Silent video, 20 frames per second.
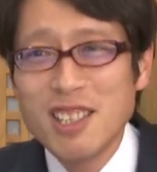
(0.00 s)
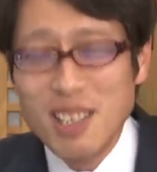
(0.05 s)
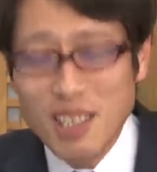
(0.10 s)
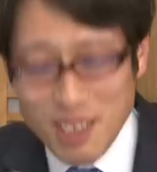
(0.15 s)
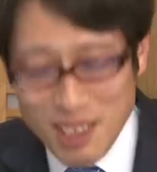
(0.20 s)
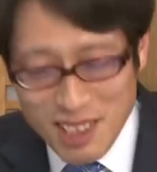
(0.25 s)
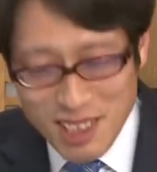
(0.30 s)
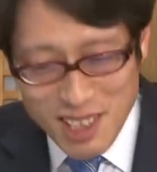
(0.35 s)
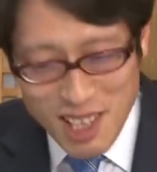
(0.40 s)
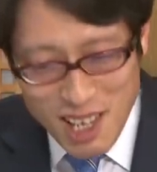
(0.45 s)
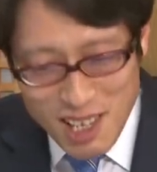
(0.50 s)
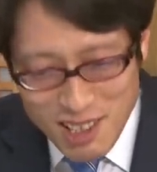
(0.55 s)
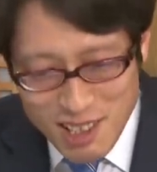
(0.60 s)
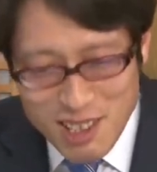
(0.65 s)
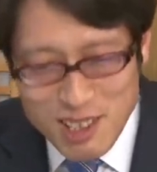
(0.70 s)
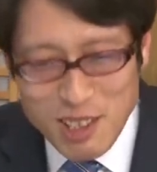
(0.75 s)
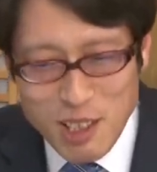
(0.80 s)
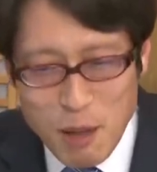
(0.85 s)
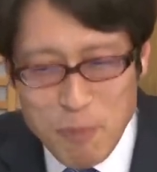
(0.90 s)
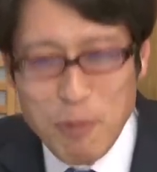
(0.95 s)
ことではないん
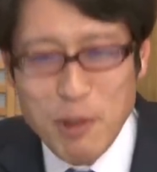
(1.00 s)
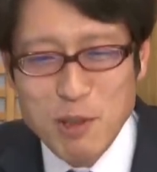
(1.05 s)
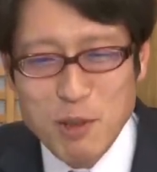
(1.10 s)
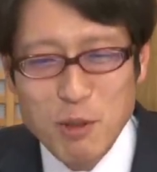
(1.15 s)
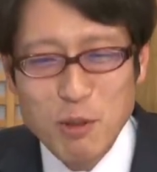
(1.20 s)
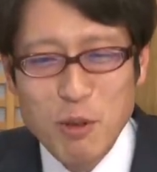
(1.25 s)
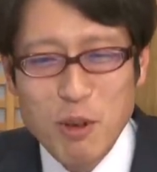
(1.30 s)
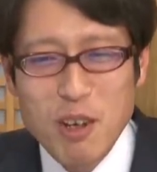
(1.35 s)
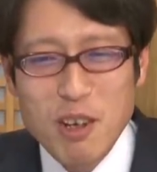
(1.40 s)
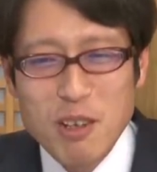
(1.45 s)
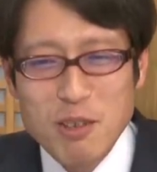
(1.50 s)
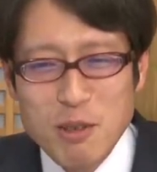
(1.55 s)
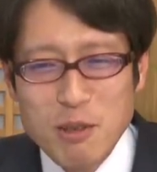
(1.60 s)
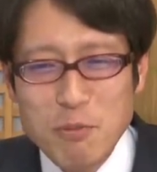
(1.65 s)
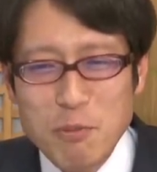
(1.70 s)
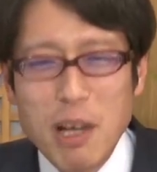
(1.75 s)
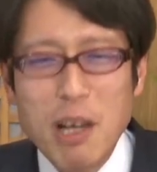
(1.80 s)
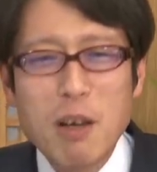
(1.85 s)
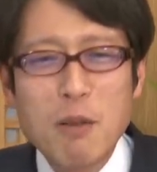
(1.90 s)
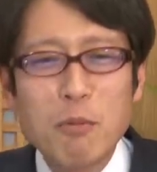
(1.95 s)
です。やっぱり
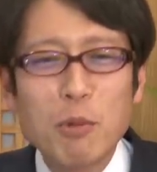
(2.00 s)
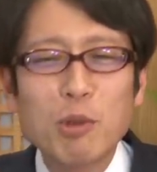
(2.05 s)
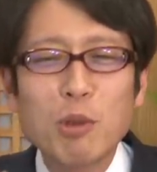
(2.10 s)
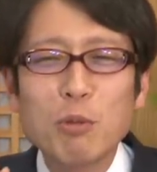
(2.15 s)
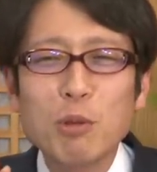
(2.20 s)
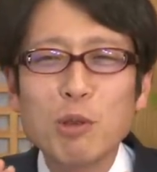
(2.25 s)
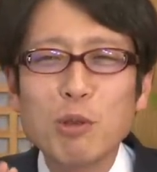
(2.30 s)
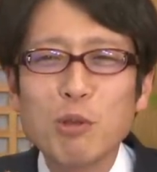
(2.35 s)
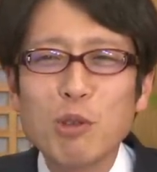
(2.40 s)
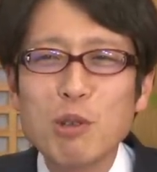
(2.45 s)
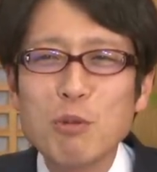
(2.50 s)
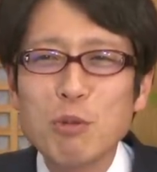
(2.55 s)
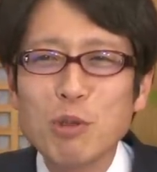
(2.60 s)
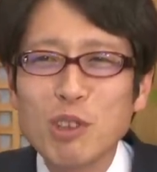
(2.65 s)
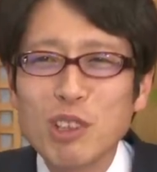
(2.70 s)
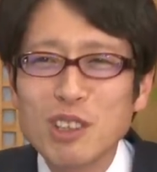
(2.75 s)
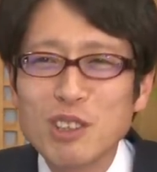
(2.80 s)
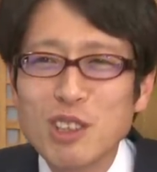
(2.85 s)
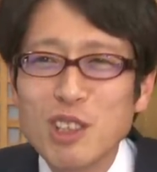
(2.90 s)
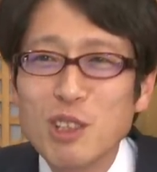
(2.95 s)
もともと乗り
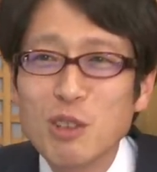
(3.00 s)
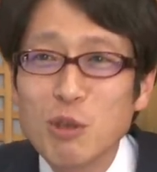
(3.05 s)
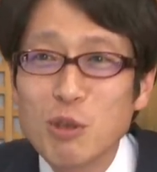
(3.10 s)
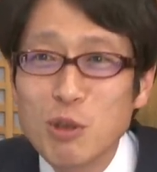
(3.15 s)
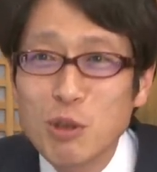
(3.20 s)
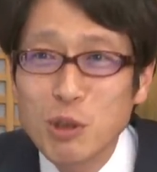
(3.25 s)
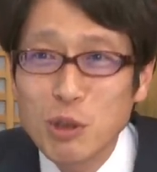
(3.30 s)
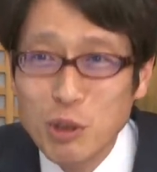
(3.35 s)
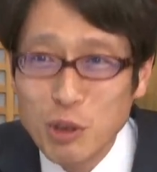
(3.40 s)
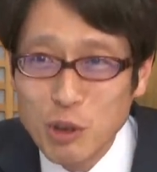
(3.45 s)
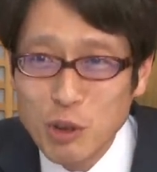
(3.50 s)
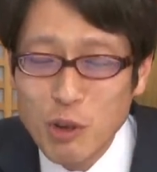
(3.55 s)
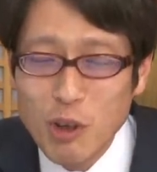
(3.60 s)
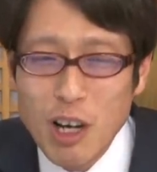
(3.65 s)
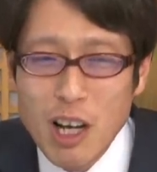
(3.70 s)
物が好きということと、